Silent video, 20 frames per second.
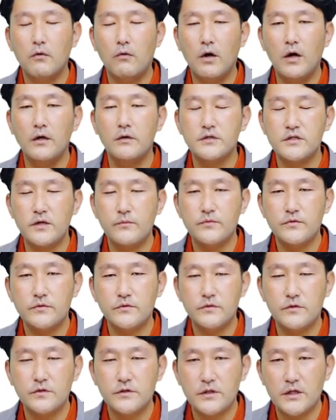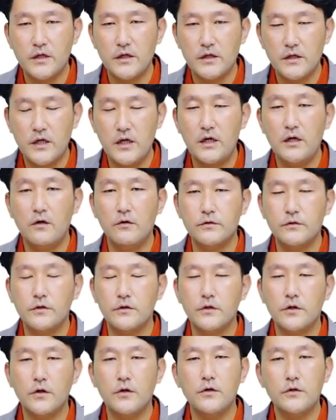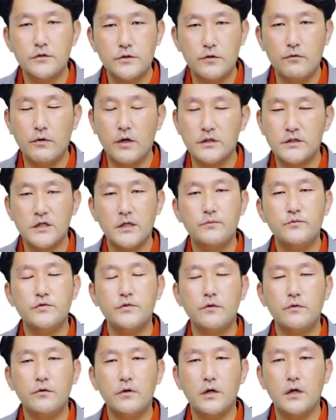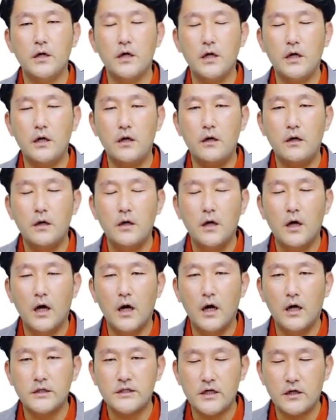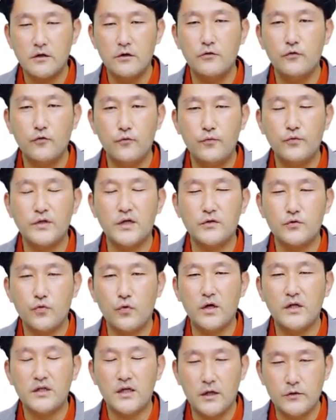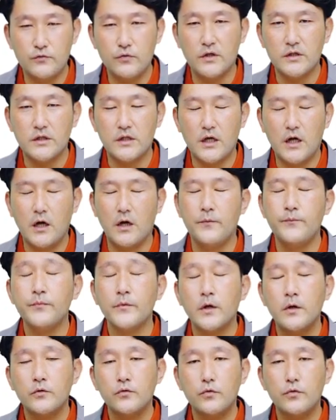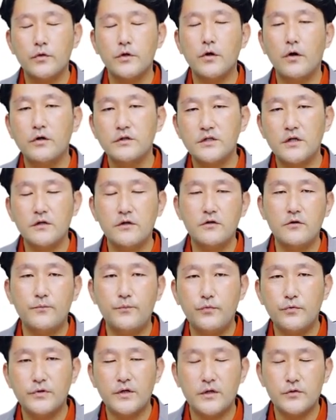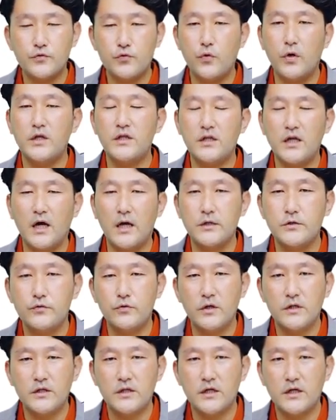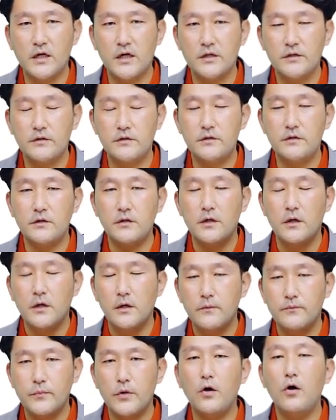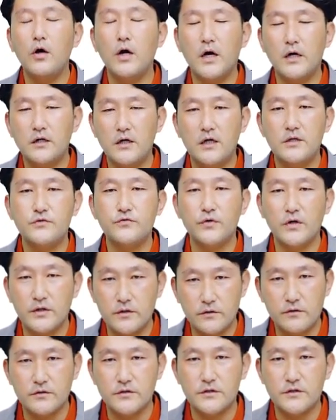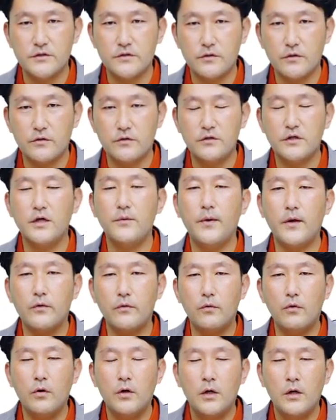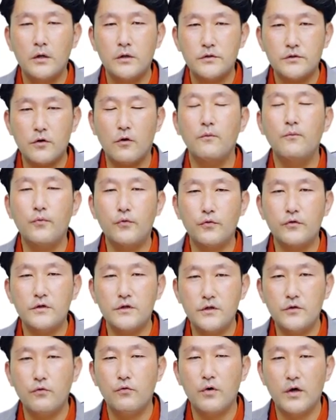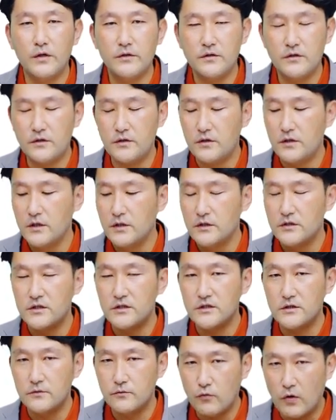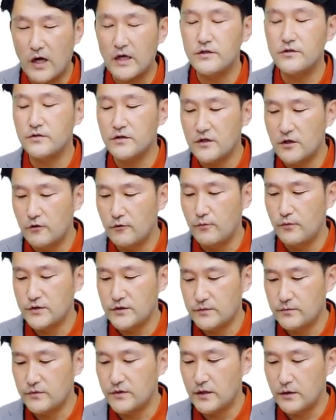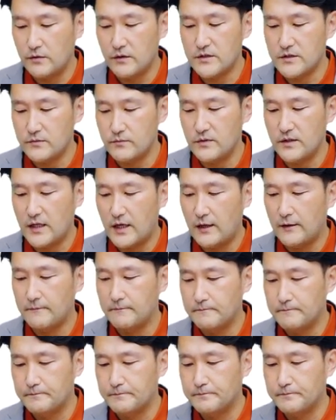과연 삼성전자의 어떤 경영 성과, 재무 성과가 아, 작년도보다 좋았다 안 좋았다. 또는 경쟁 기업보다 좋았다 안 좋았다라는 평가를 할 수가 있는 것이죠. 그게 바로 정보를 이용하는 지금 과정이라고 보시면 될 것 같습니다.